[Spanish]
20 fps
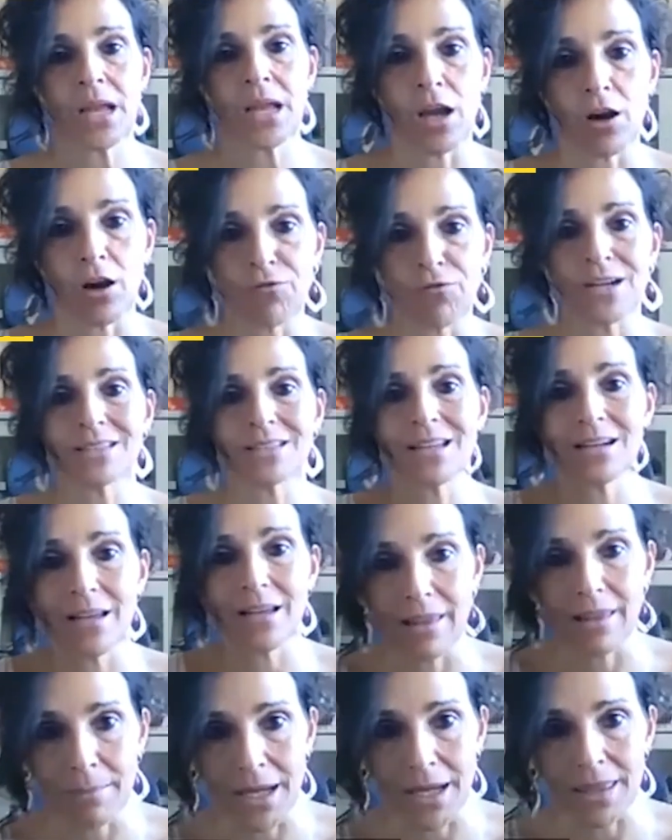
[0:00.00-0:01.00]
la oferta y
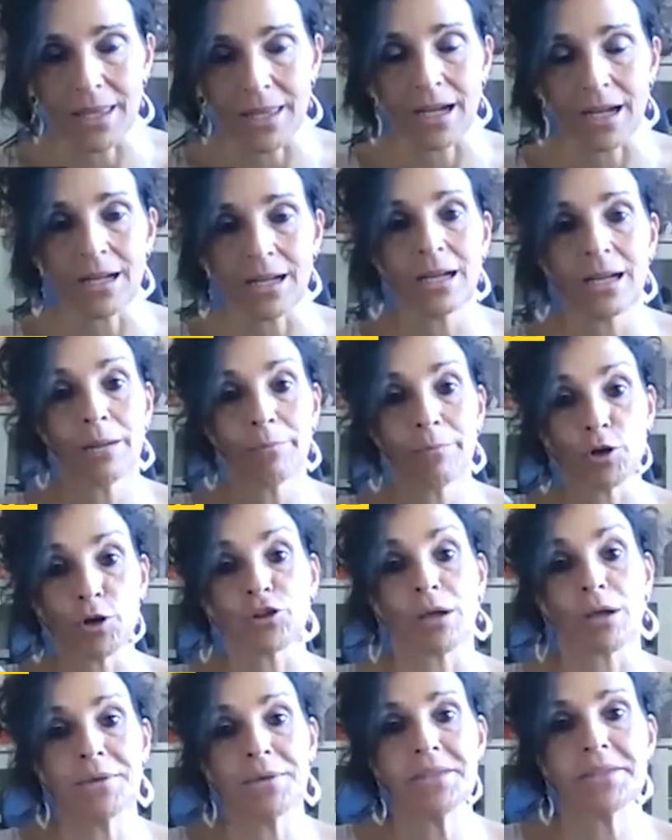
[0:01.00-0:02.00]
la demanda,
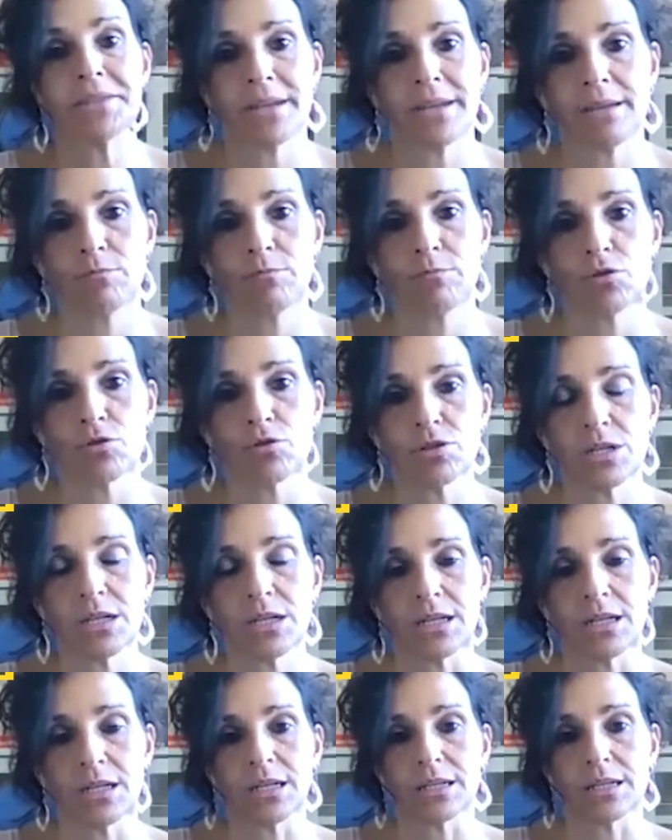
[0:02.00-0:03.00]
pero también tenemos
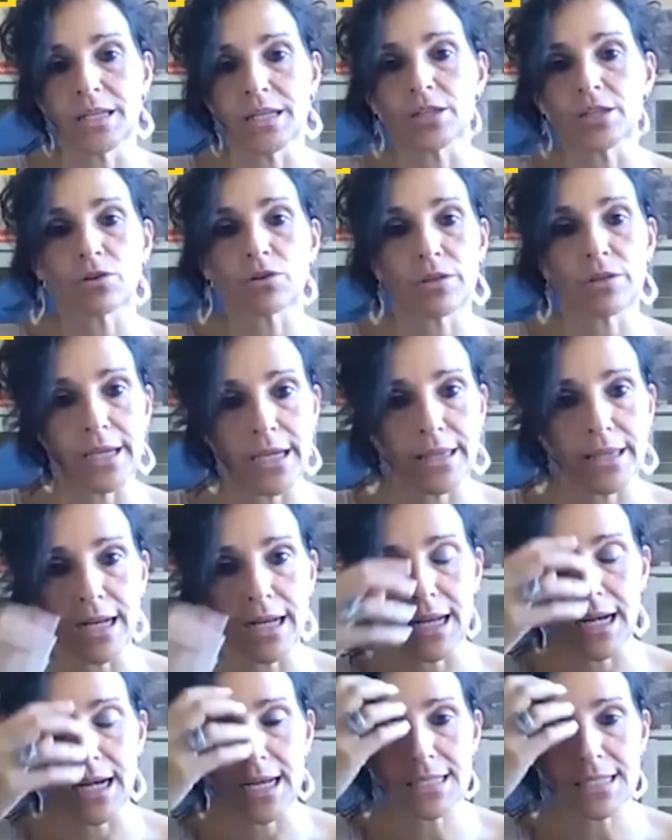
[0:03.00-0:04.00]
ah, dentro
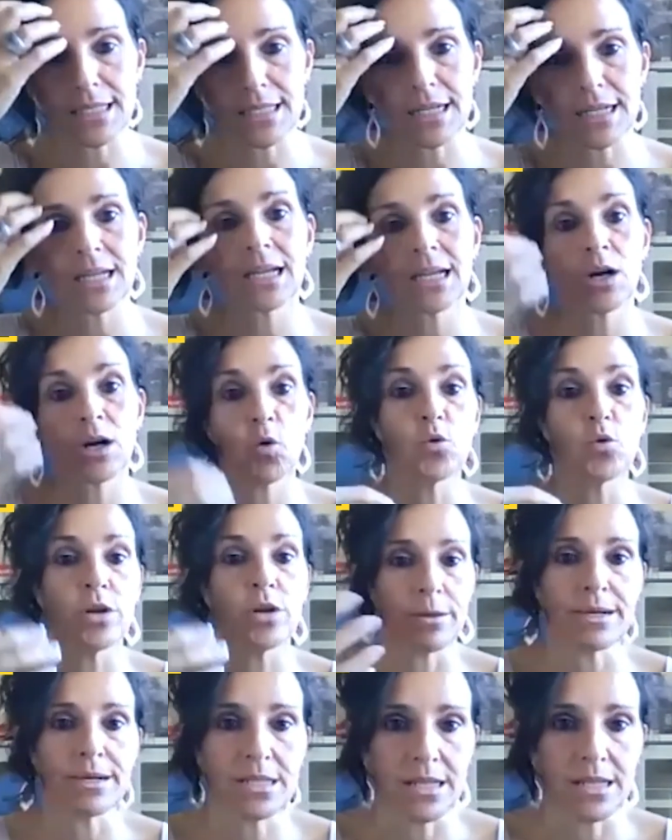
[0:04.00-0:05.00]
del clúster
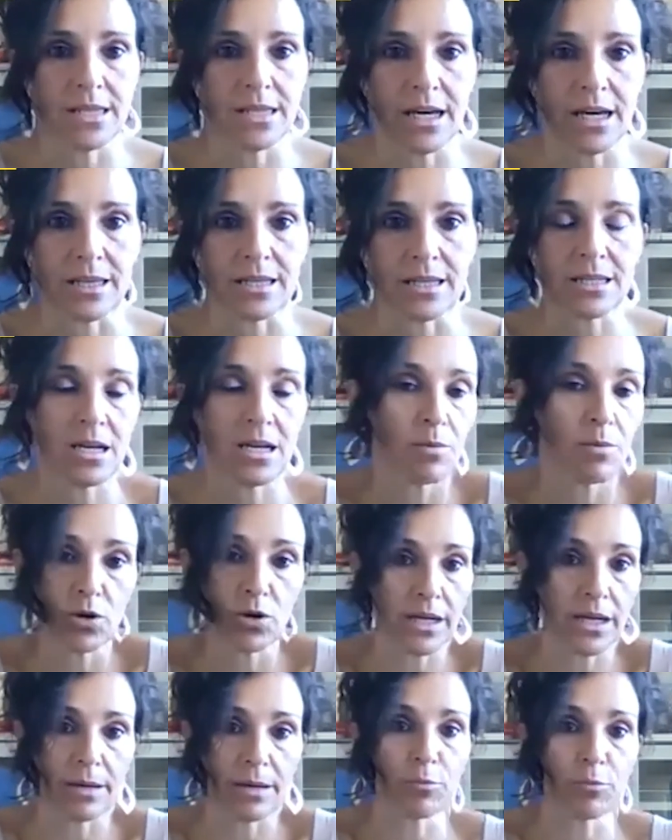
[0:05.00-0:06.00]
universidades.
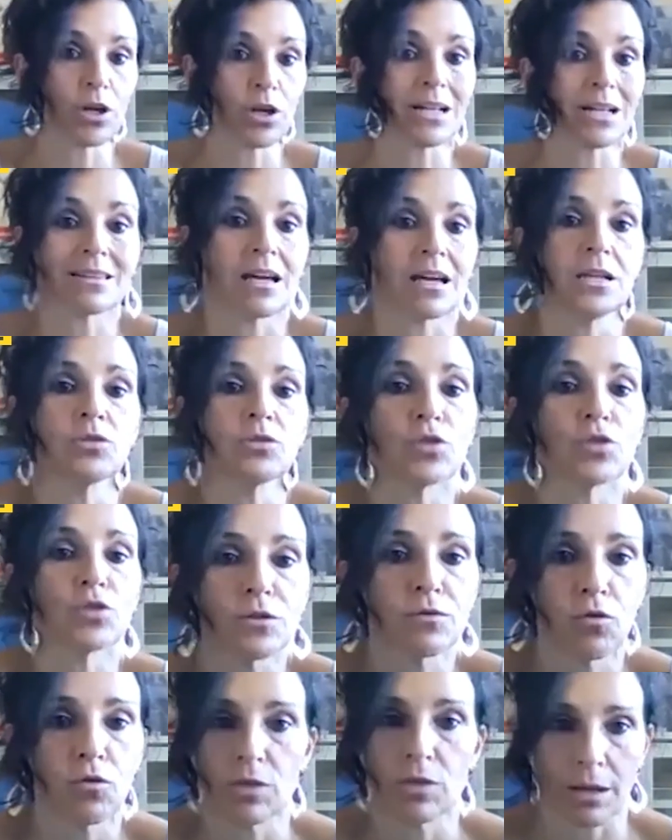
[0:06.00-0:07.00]
¿Por qué? Porque el talento
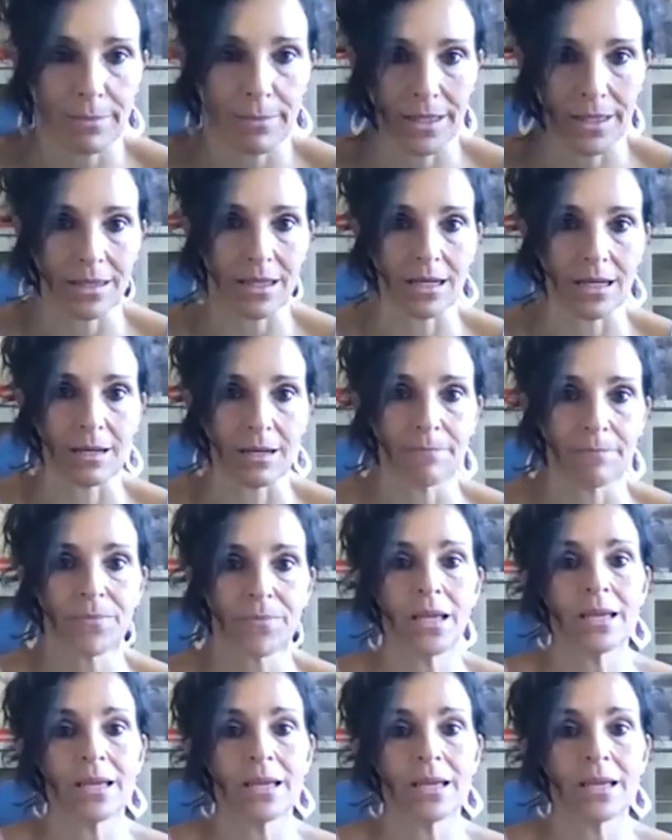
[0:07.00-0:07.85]
es fundamental.